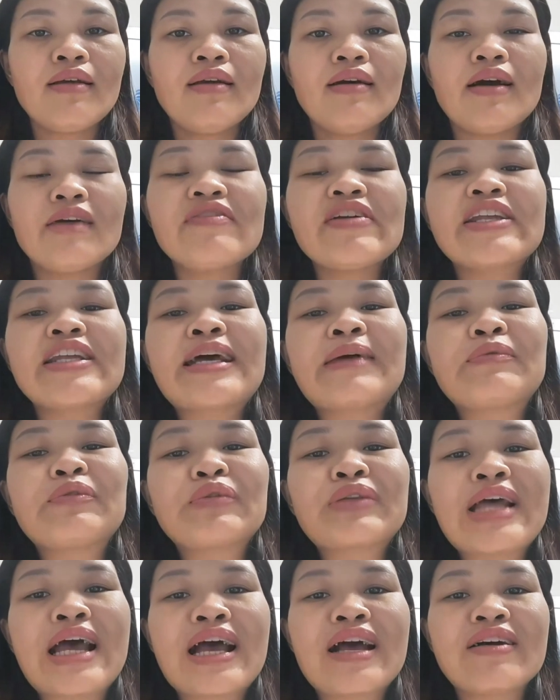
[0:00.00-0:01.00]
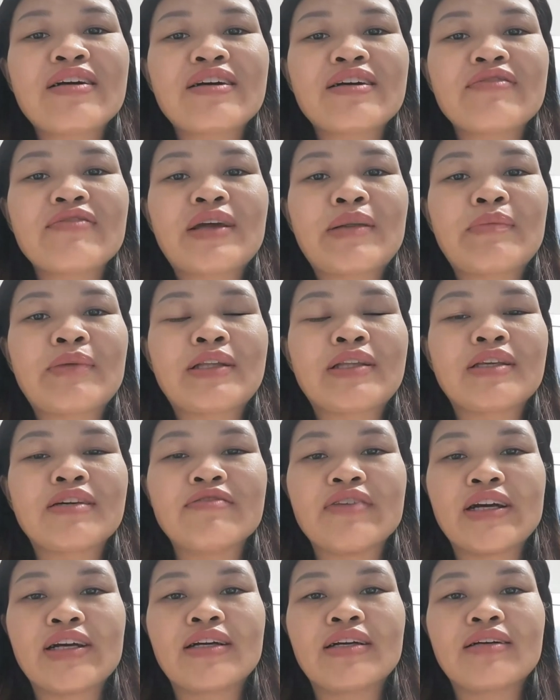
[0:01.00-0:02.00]
ở Việt Nam chúng ta cái phần mà từ
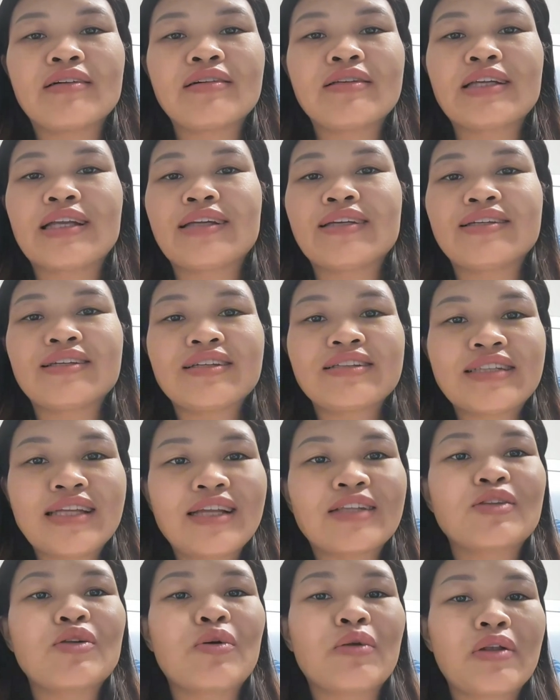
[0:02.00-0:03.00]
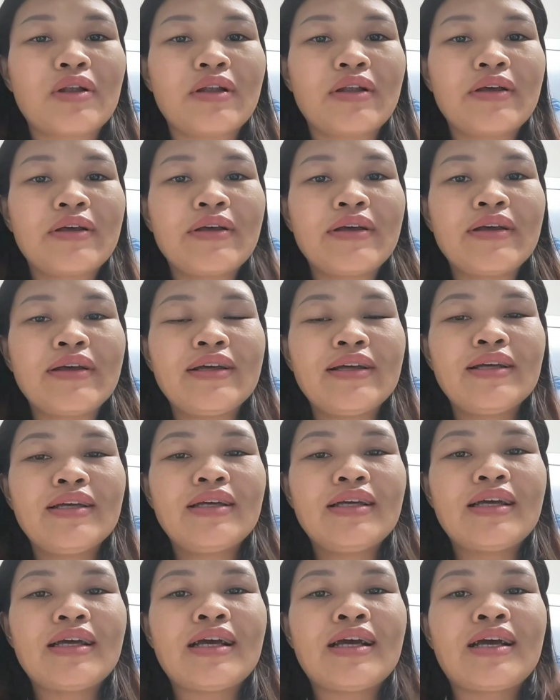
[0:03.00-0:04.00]
vựng có thể là nhớ rất là tốt
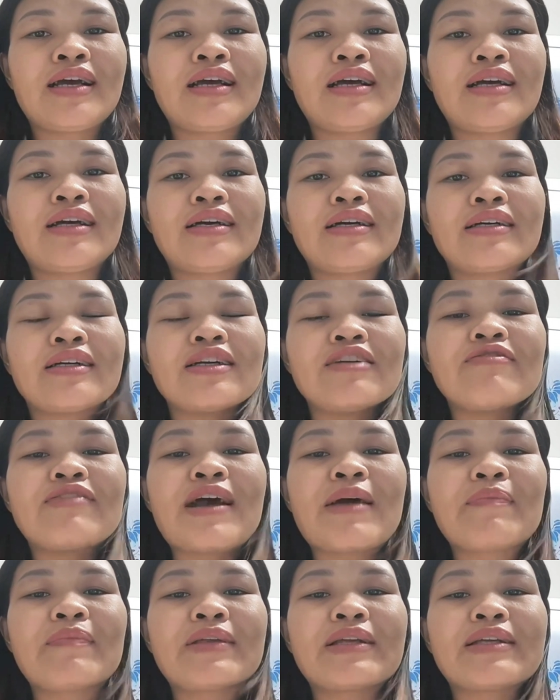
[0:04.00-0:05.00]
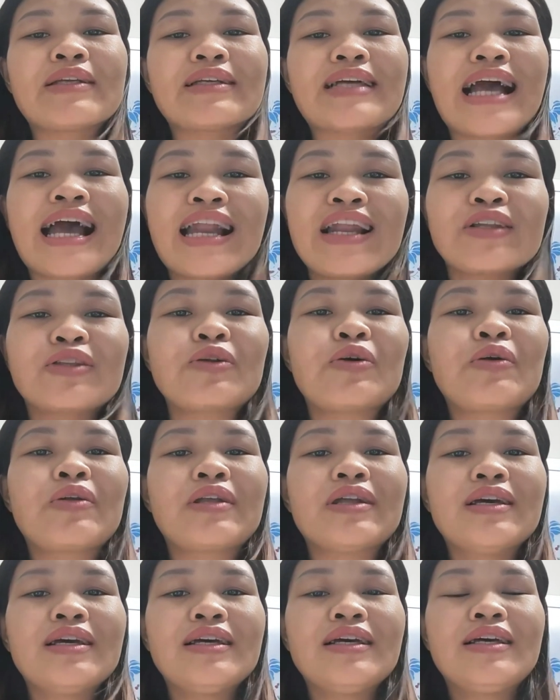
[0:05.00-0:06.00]
à, ngữ pháp thì khá là tốt
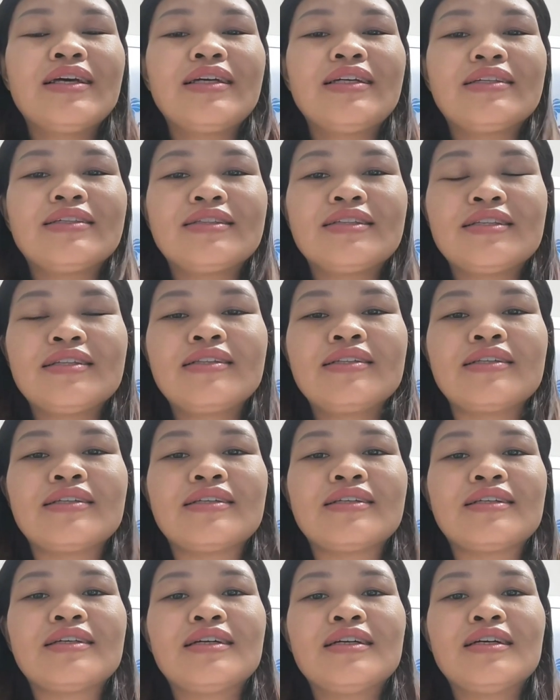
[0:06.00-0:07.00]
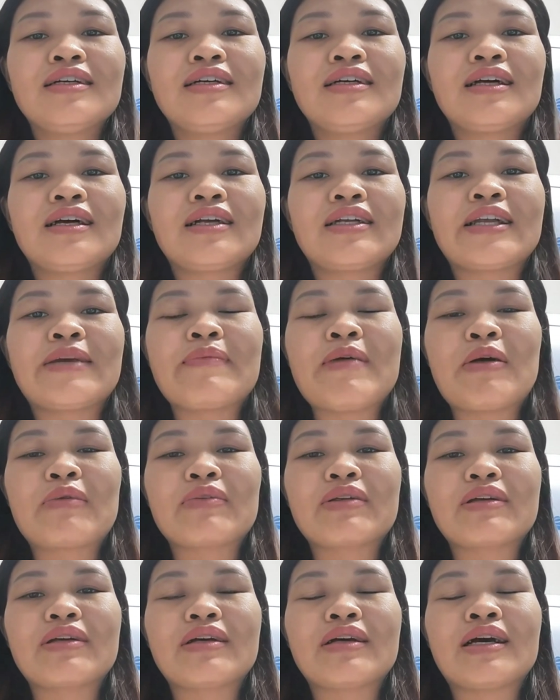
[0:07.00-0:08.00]
nhưng à, điểm học
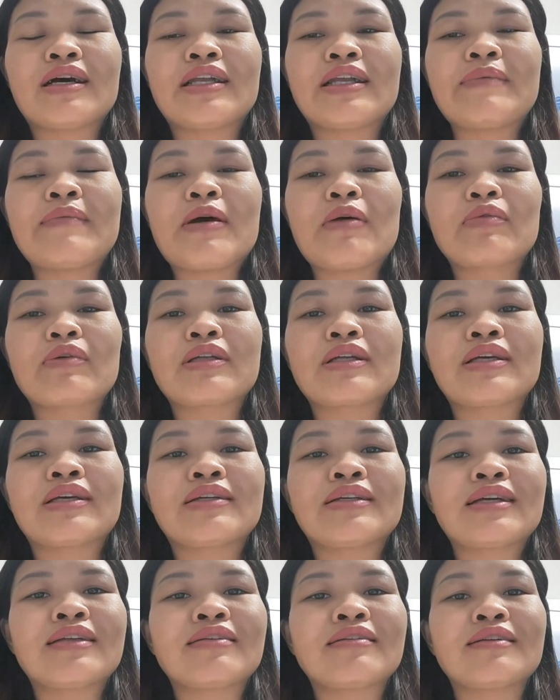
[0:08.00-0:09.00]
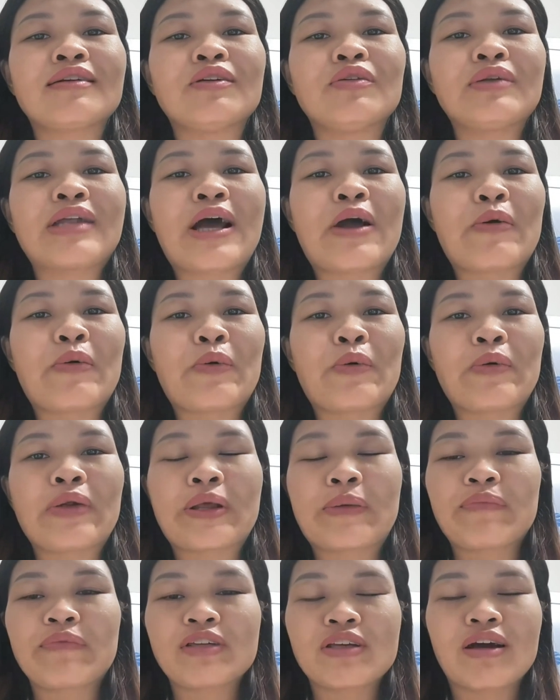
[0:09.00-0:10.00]
à, điểm học thì trên trường lúc nào cũng
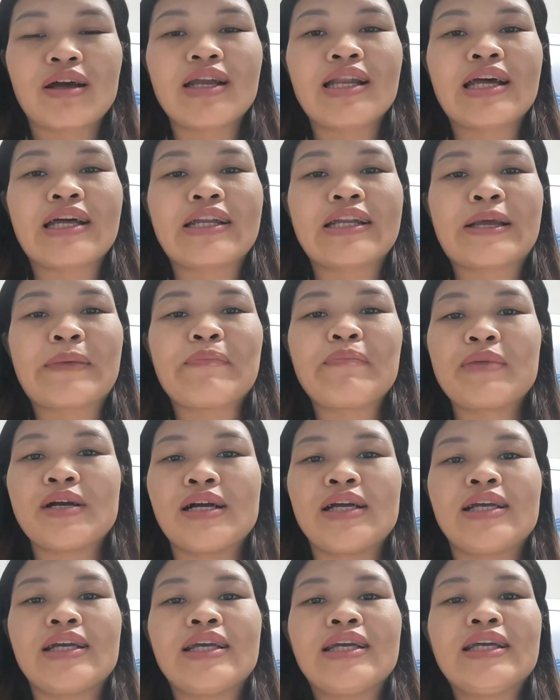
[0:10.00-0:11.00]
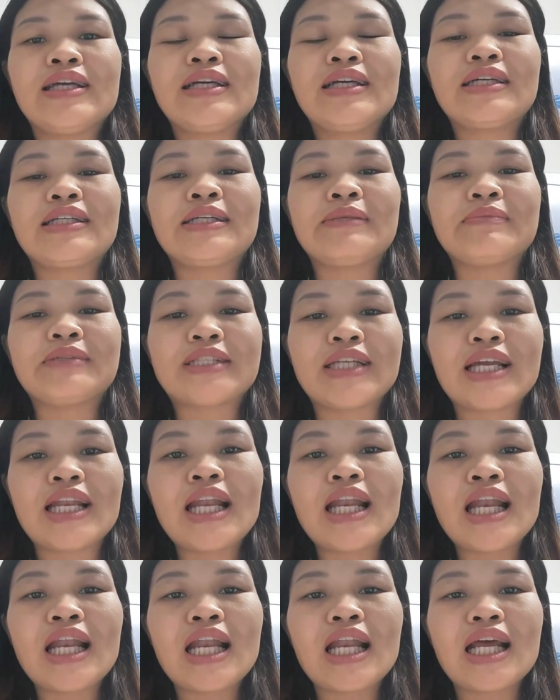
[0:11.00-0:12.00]
điểm giỏi là điểm 10 điểm
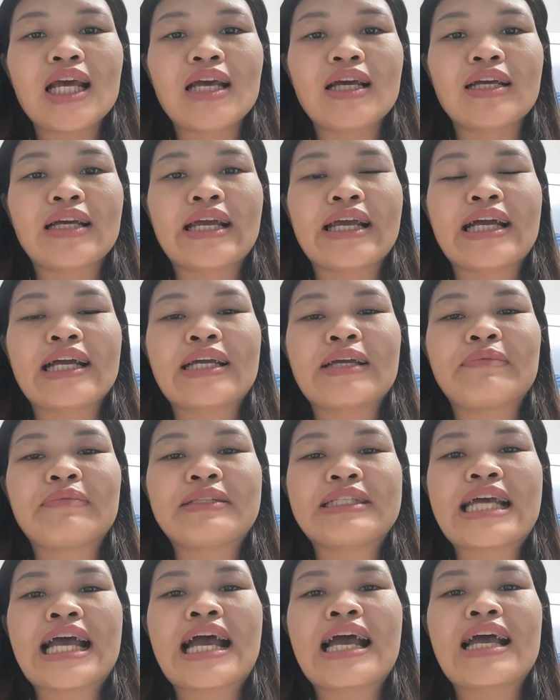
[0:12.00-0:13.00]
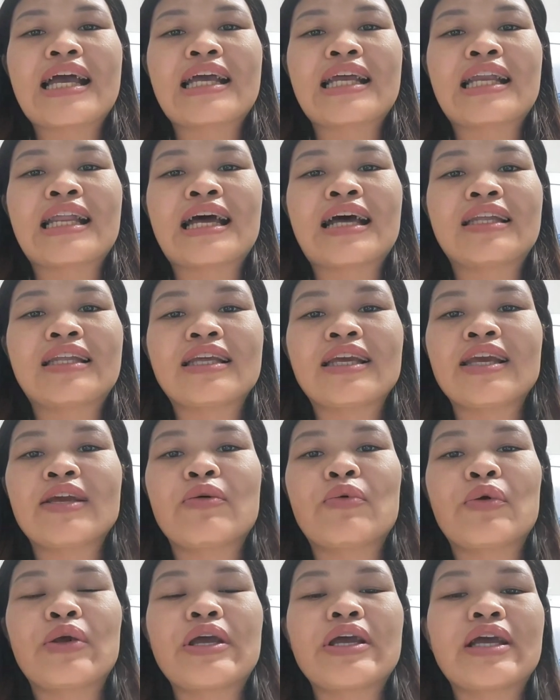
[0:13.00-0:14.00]
9 kể cả kiểm tra hay là thi
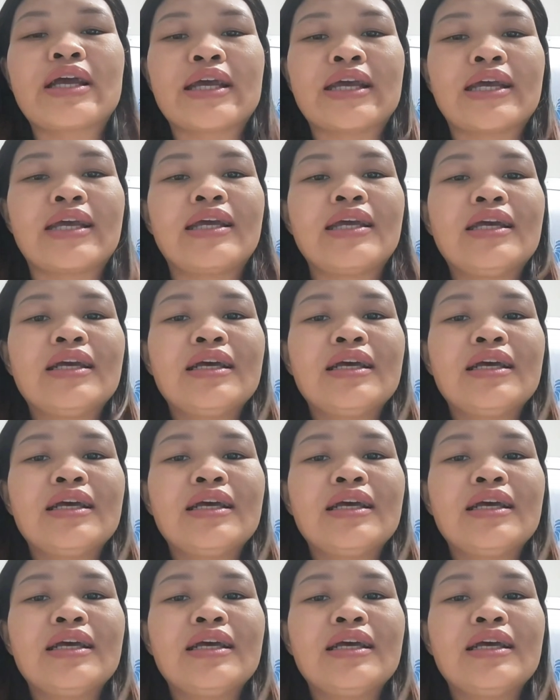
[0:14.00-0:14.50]
cuối kỳ